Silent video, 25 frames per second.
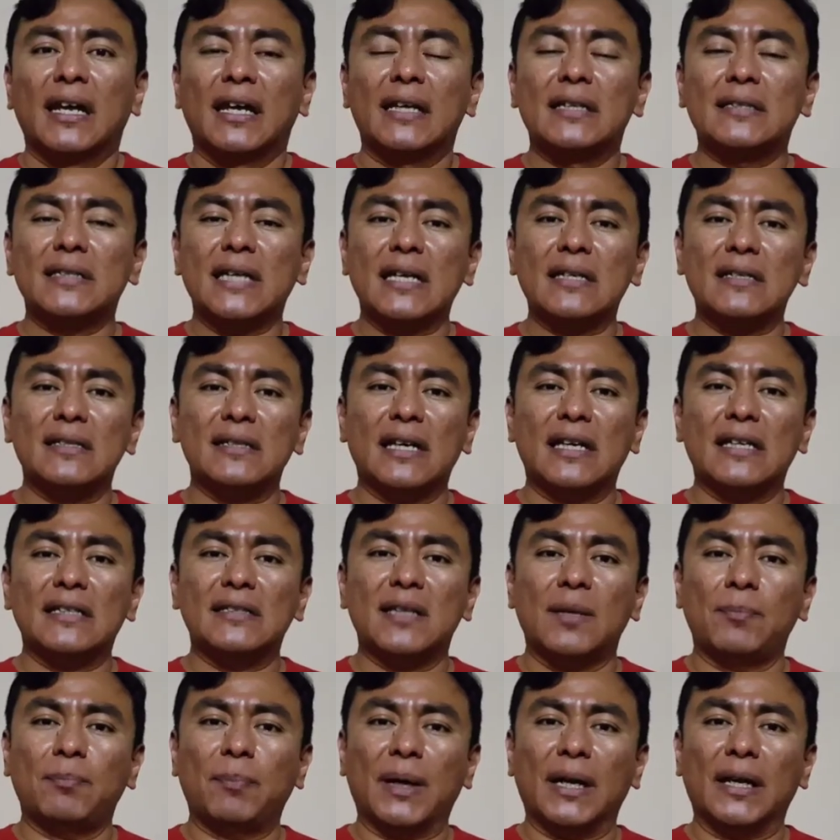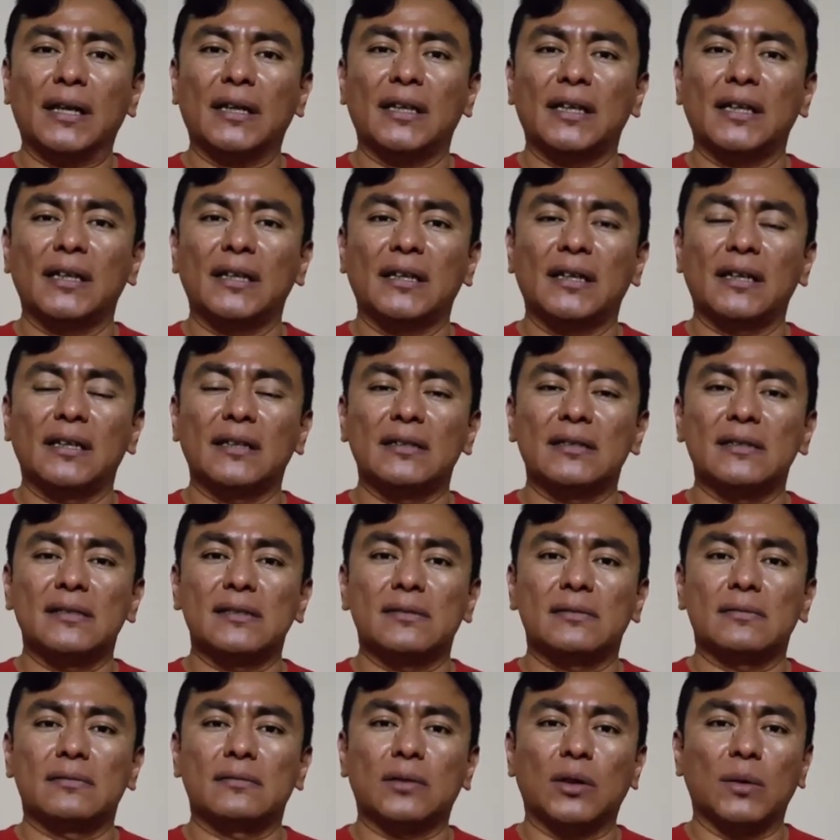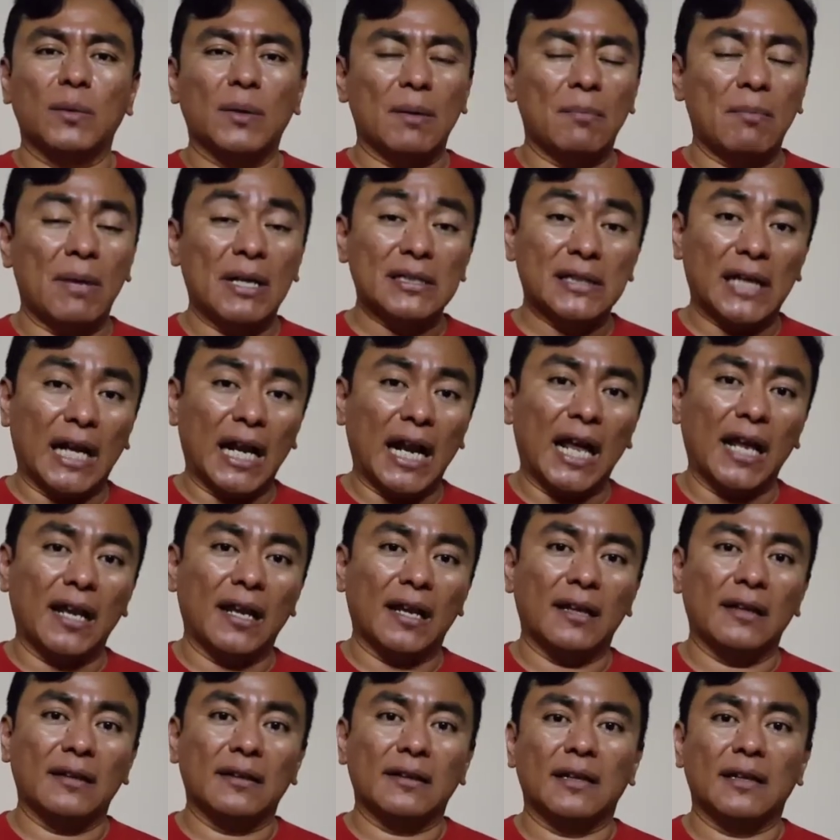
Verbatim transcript: Quizás esta parte es todavía más clara.